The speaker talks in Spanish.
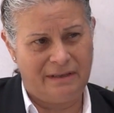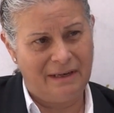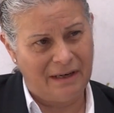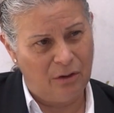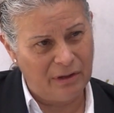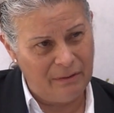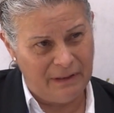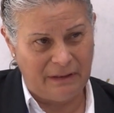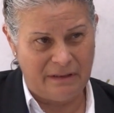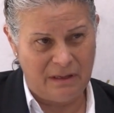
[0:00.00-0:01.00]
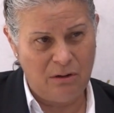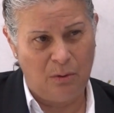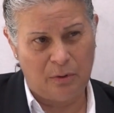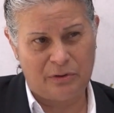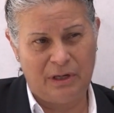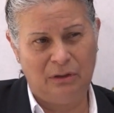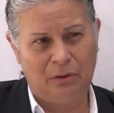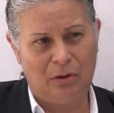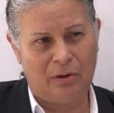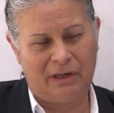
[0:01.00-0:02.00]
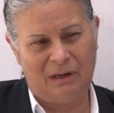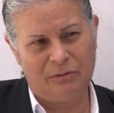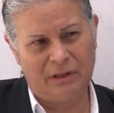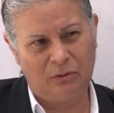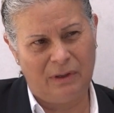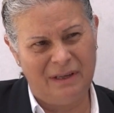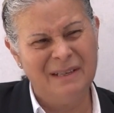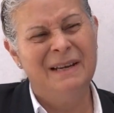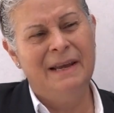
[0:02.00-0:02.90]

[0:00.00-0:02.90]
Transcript: que es alrededor del 25% de los reclamos actuales,